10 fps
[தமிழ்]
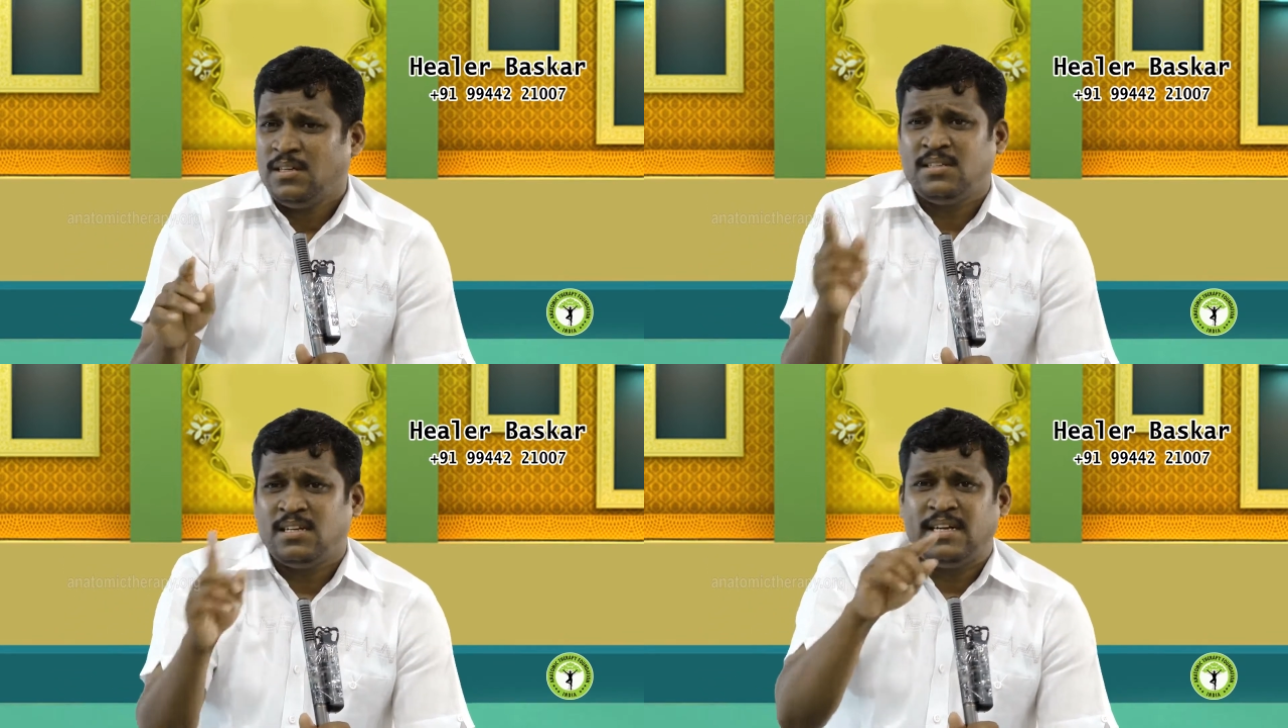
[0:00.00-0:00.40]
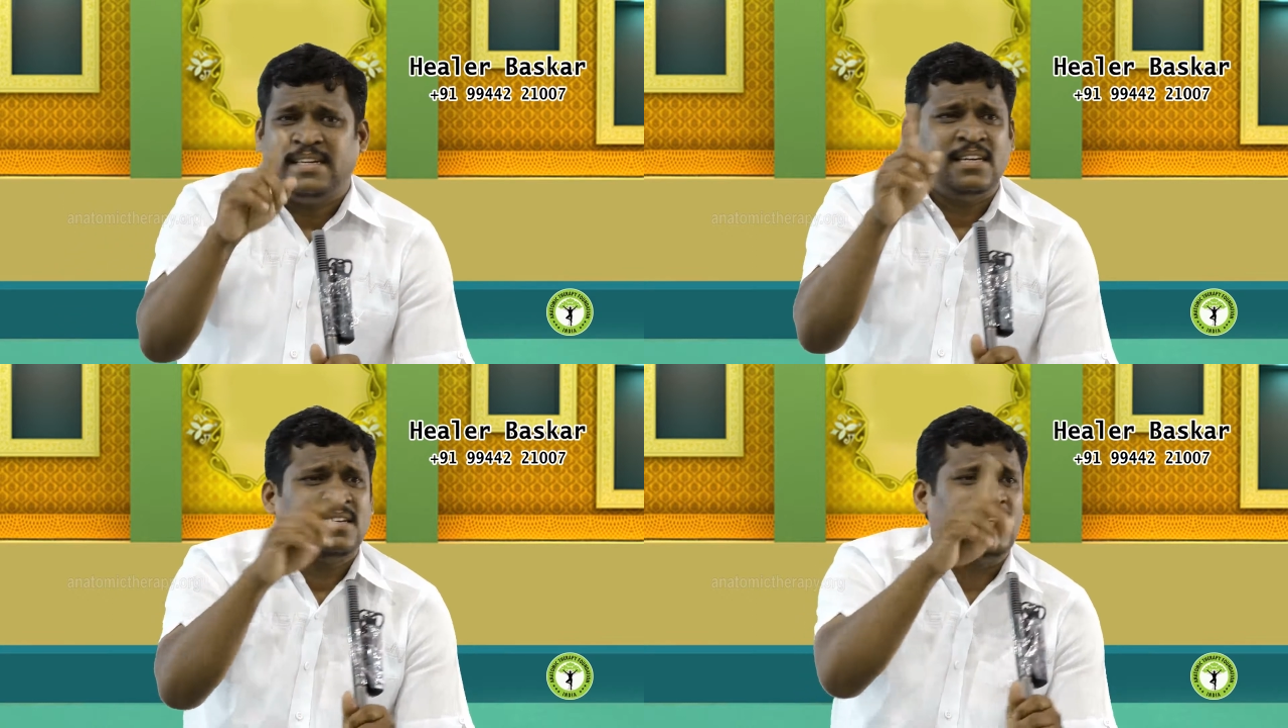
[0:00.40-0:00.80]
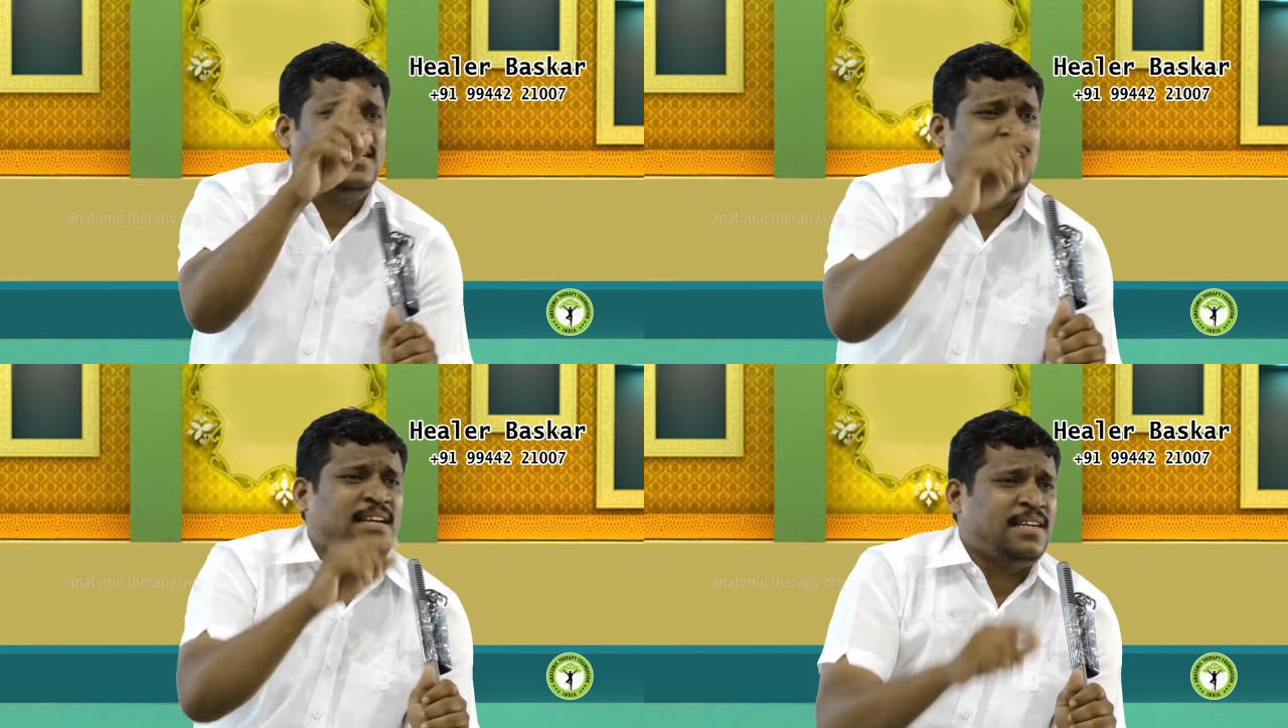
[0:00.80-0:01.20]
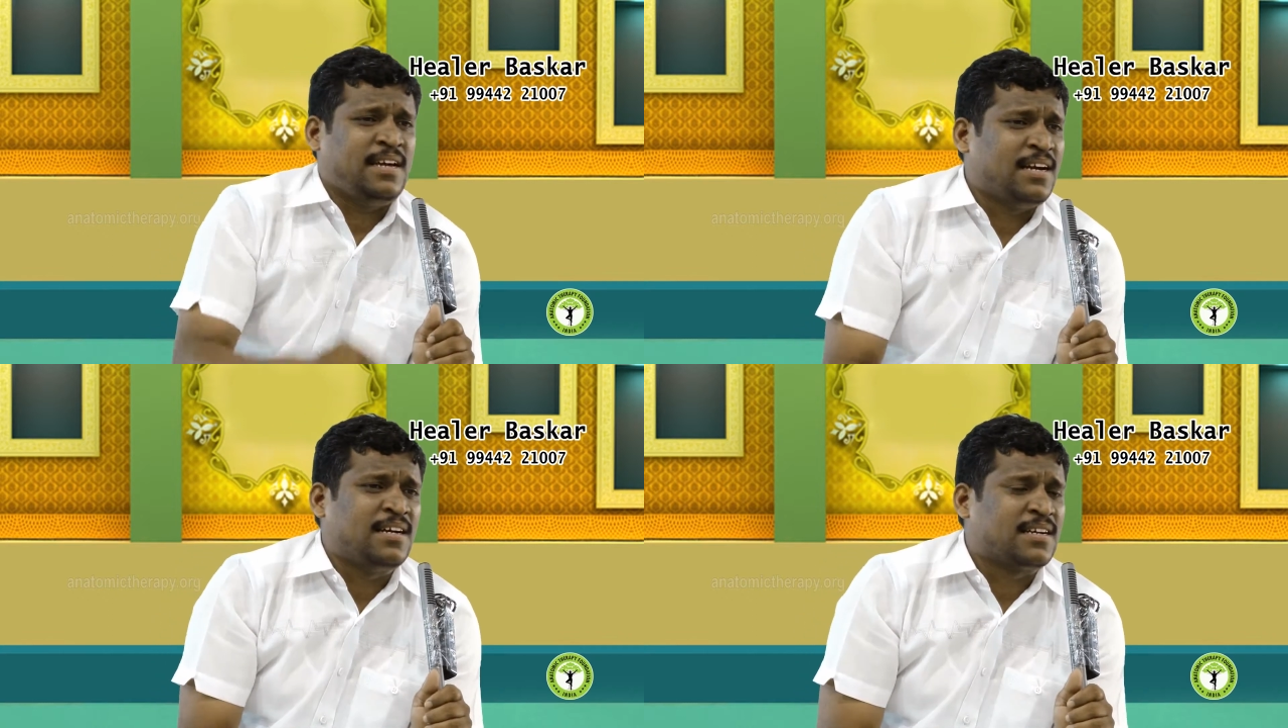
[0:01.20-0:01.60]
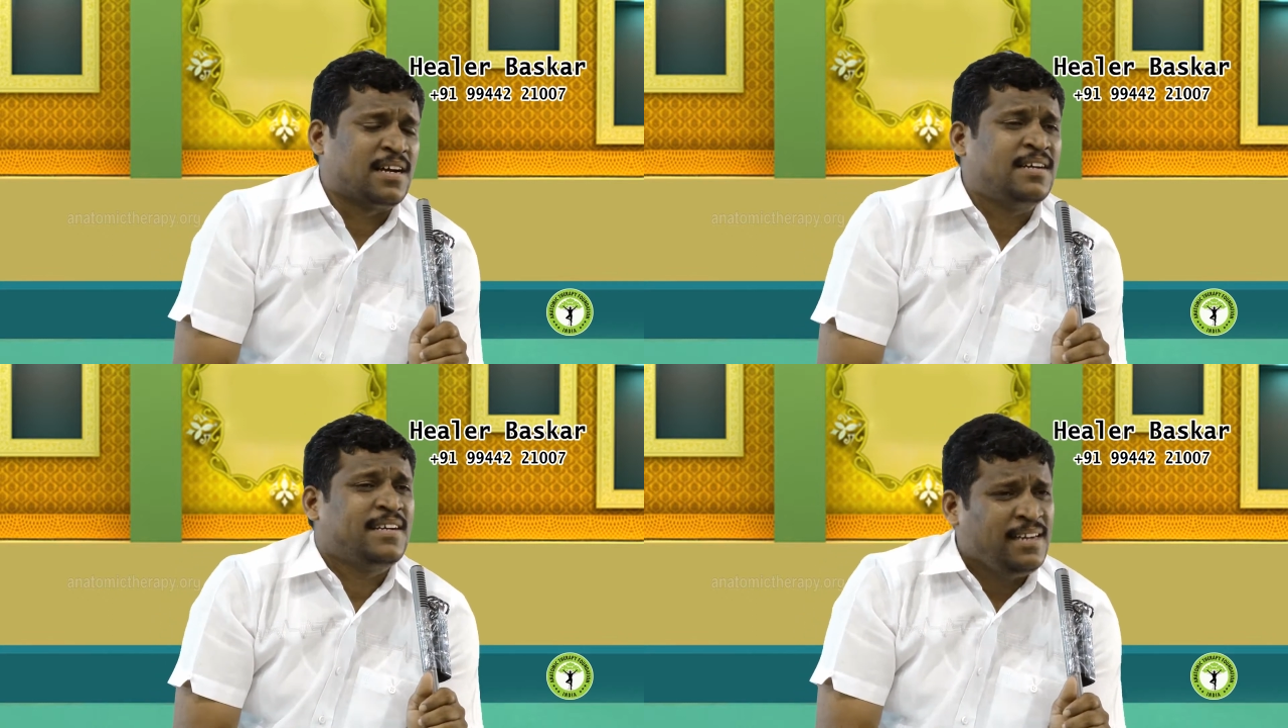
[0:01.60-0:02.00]
இந்த நடிகர் நடிகையெல்லாம் ஏன் அழகாக
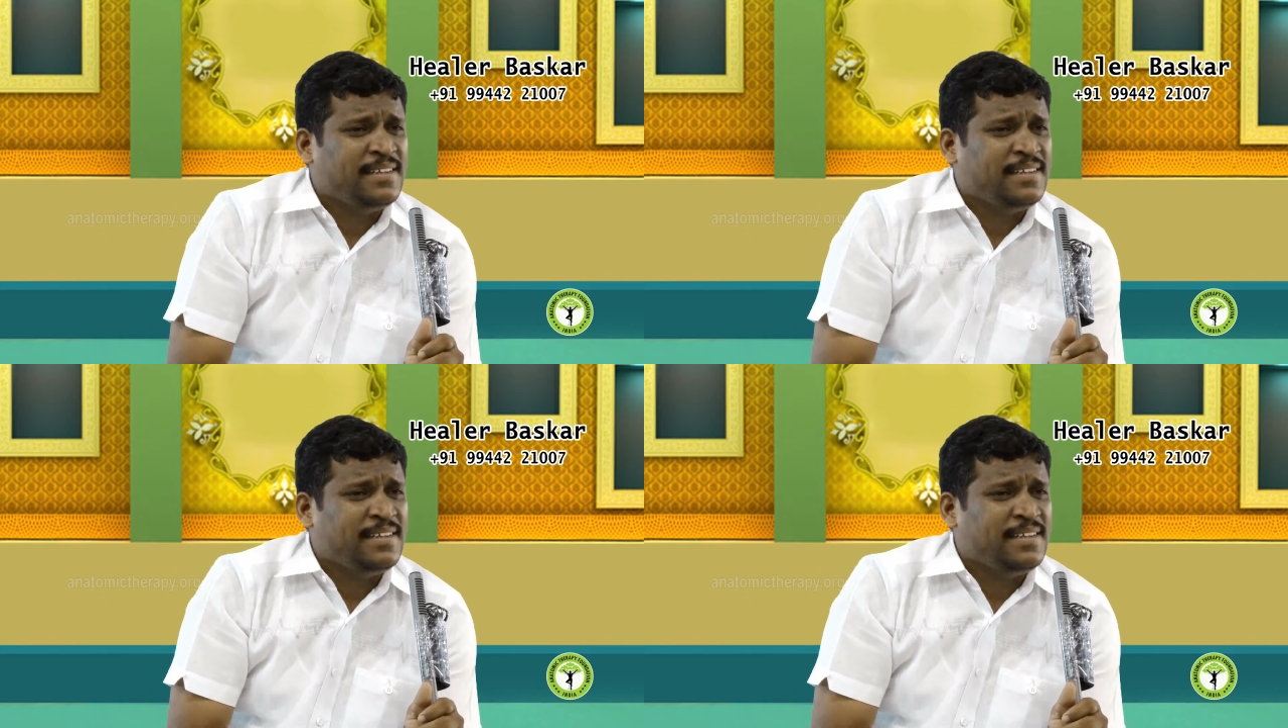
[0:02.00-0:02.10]
இருக்காங்க டெய்லி